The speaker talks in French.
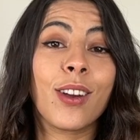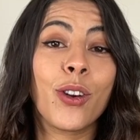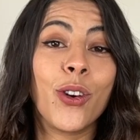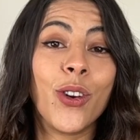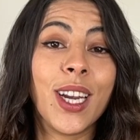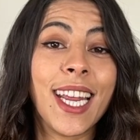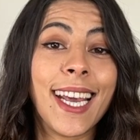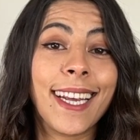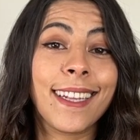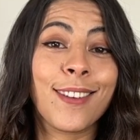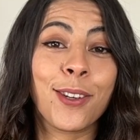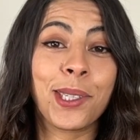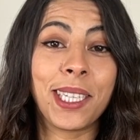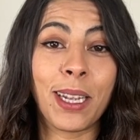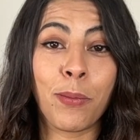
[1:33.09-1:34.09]

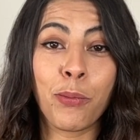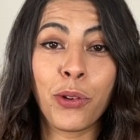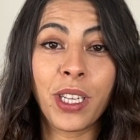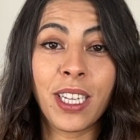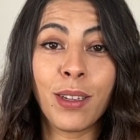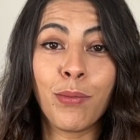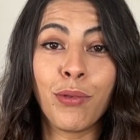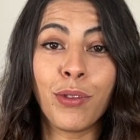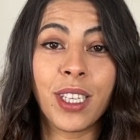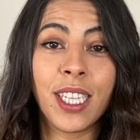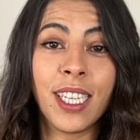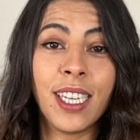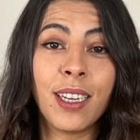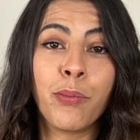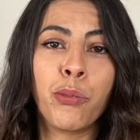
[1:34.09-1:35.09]
connaître cette petite
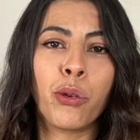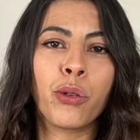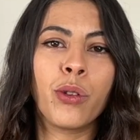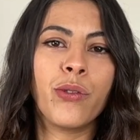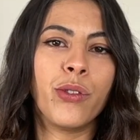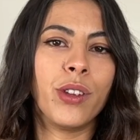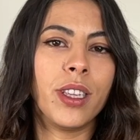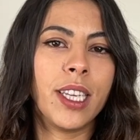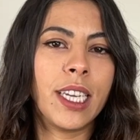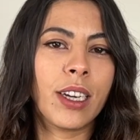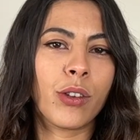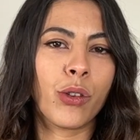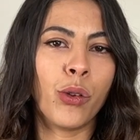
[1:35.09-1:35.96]
boutique pour devenir